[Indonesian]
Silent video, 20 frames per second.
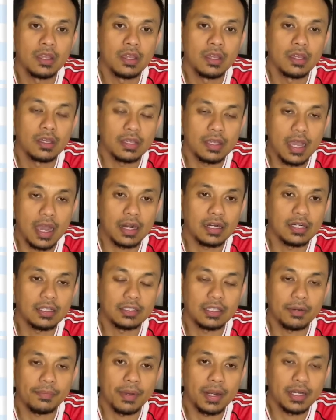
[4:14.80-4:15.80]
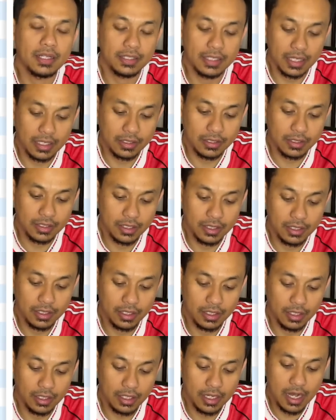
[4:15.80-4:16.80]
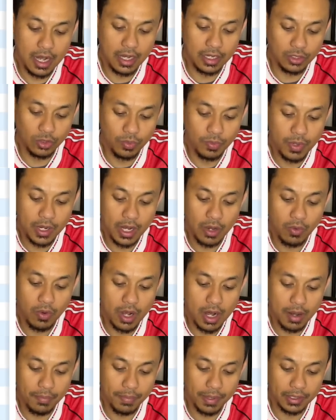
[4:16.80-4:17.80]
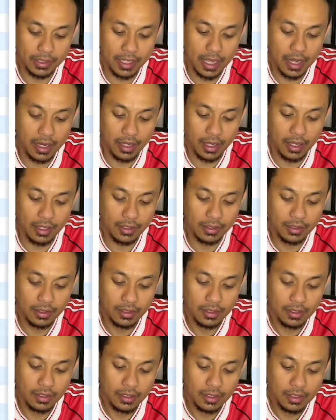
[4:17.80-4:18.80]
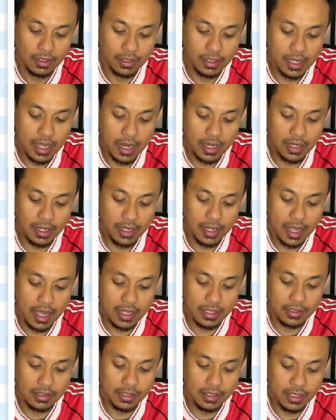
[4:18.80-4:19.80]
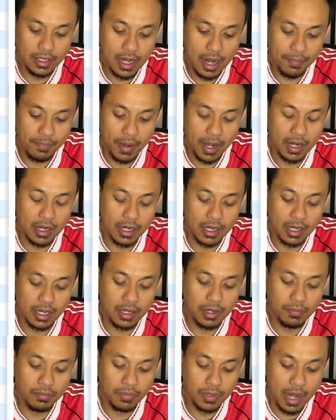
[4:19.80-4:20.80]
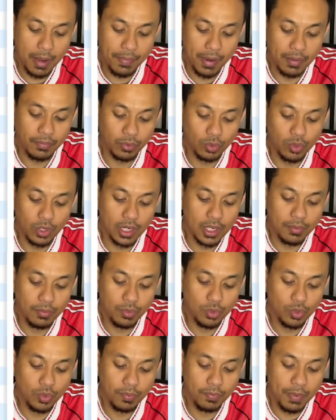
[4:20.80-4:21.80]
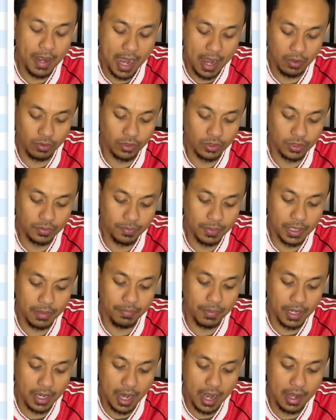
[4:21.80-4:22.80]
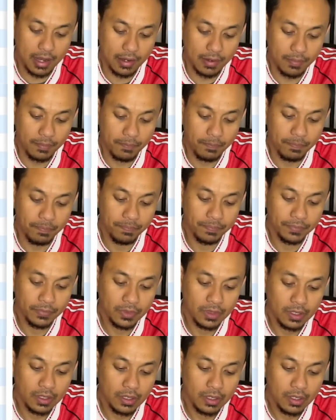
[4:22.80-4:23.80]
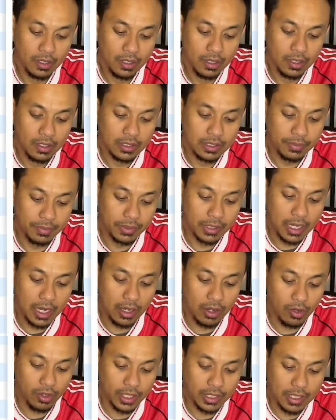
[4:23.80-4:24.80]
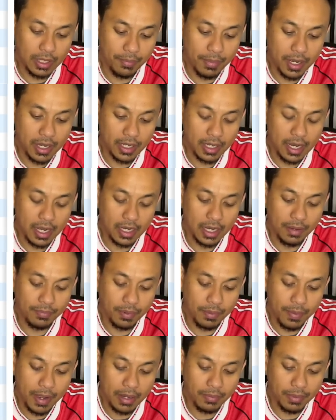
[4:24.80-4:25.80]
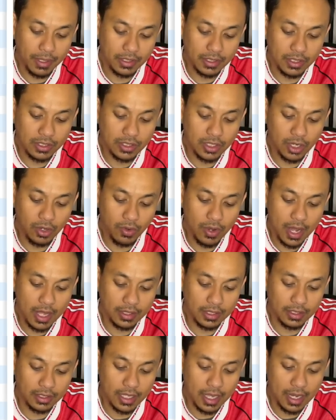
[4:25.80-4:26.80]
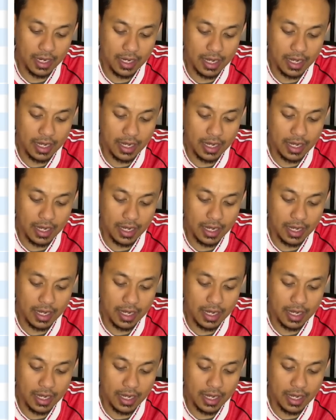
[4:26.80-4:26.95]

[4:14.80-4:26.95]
yang diterima di Chelsea. Ini dari sumber yang gue dapatkan ya dia ini digaji 80 ribu pounds per pekan. Sementara kalau kita bandingkan dengan pemain Manchester United yang